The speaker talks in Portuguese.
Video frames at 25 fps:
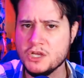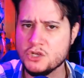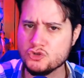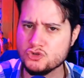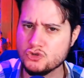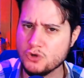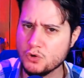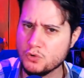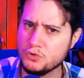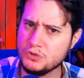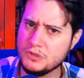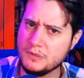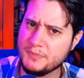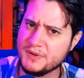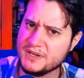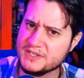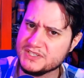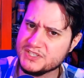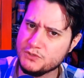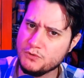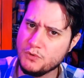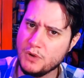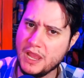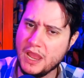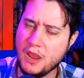Só quando
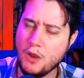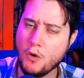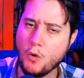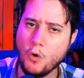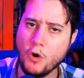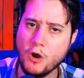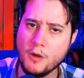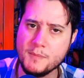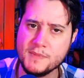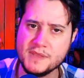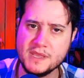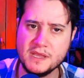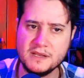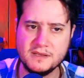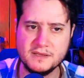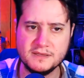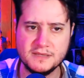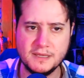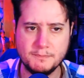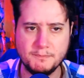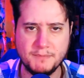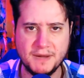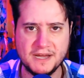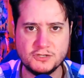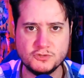apareceu o Rei Robin ali
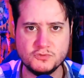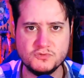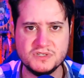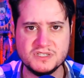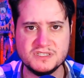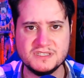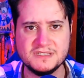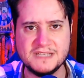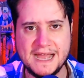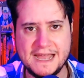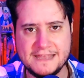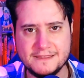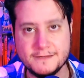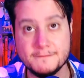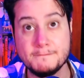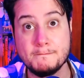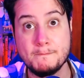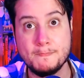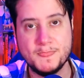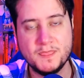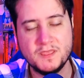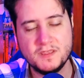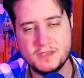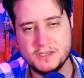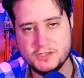na parte do Snyder,
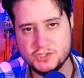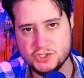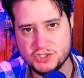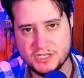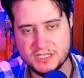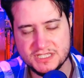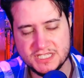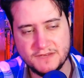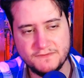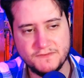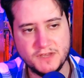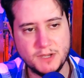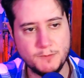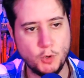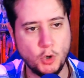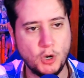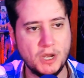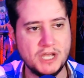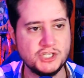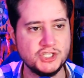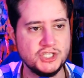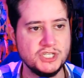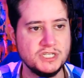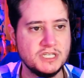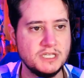que tinha essa
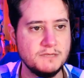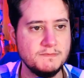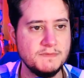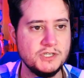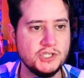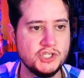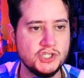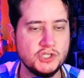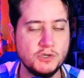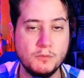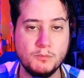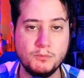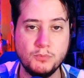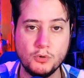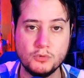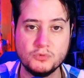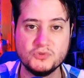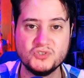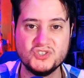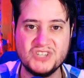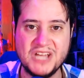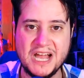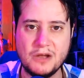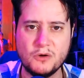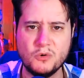verborragia que me enchia um
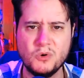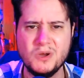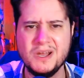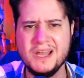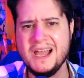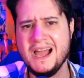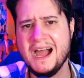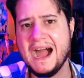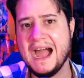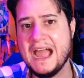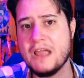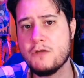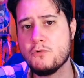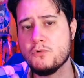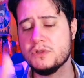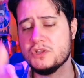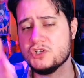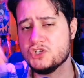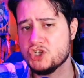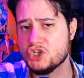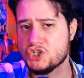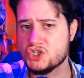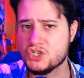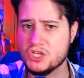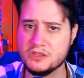pouco o saco. Aí quando
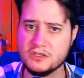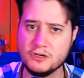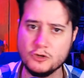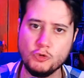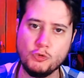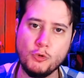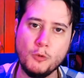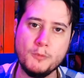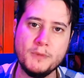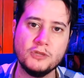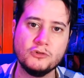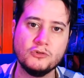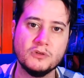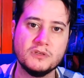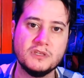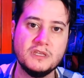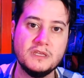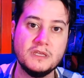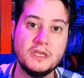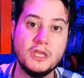a gente entra no momento aqui